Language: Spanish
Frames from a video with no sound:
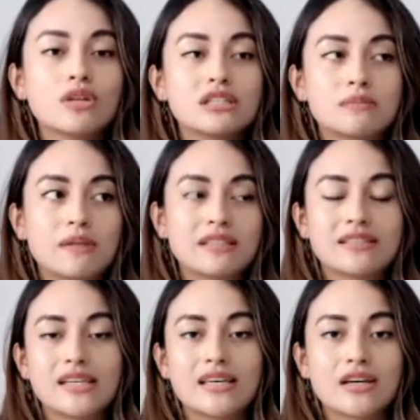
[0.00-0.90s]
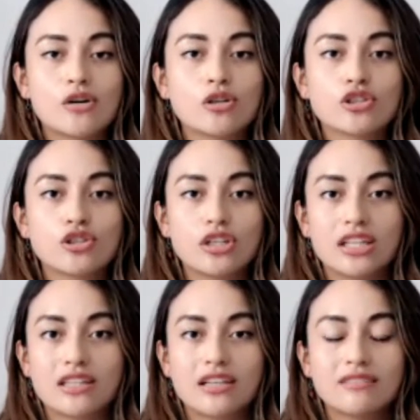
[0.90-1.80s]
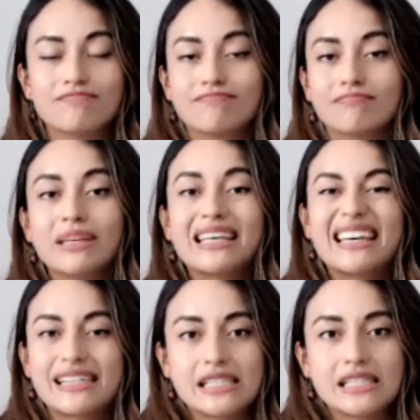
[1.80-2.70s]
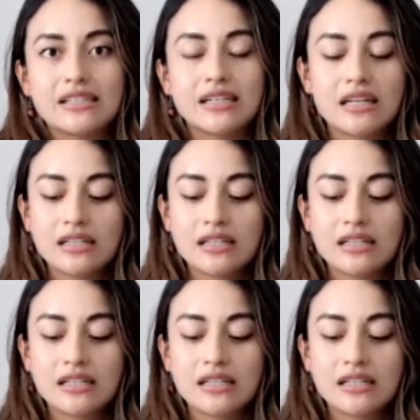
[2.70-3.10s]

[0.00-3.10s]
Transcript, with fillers: una especie de colchoneta pequeña